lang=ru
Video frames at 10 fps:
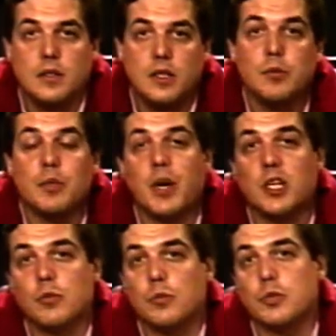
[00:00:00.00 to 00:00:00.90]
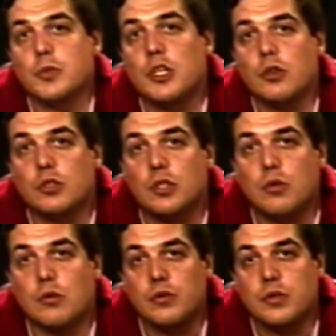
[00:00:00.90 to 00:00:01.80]
И именно поэтому, может быть, льется
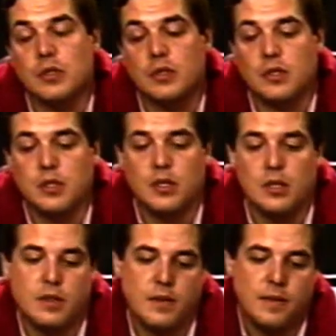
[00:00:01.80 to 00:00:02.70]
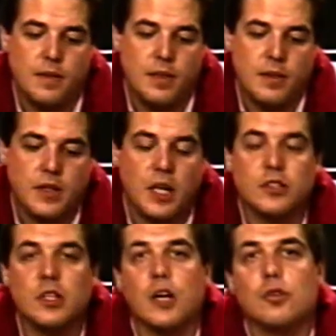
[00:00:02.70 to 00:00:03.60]
кровь. Я
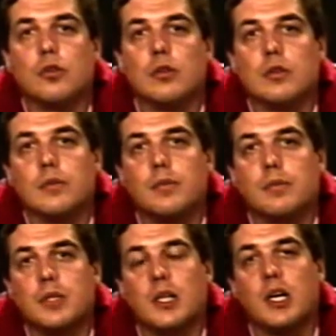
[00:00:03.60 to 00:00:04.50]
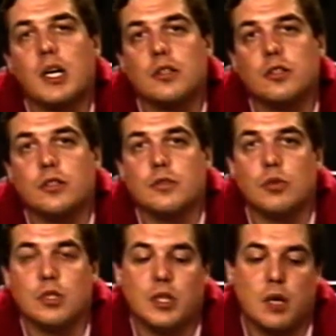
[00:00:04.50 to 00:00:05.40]
не знаю, кто предлагал
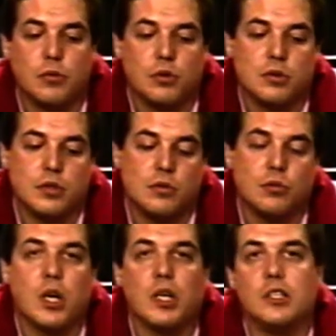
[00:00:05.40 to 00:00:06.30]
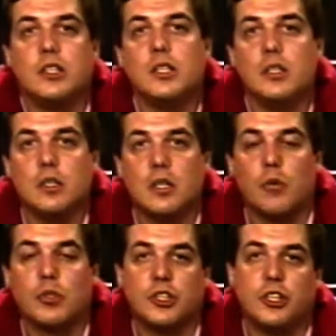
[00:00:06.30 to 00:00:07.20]
сегодня кому куда идти,
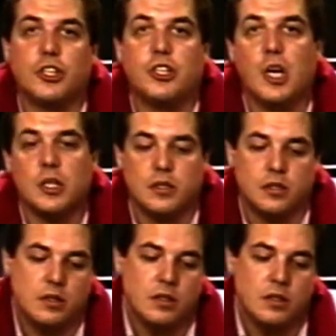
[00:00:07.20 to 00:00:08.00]
кого защищать.